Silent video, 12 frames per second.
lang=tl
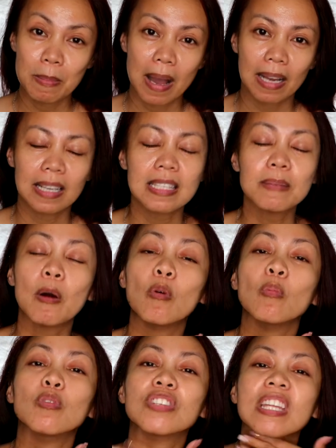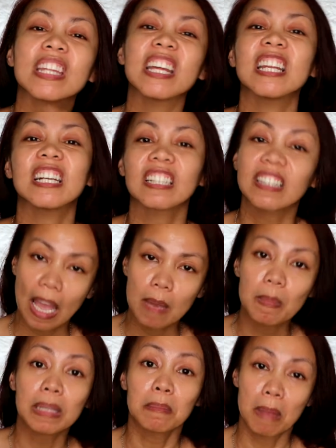back kasi maubusan din ng
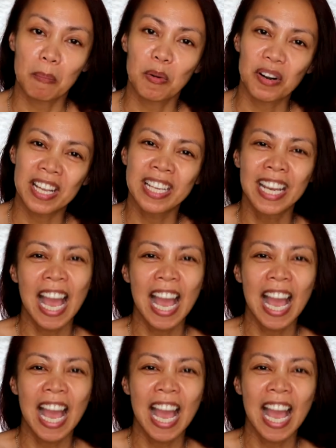time at memory.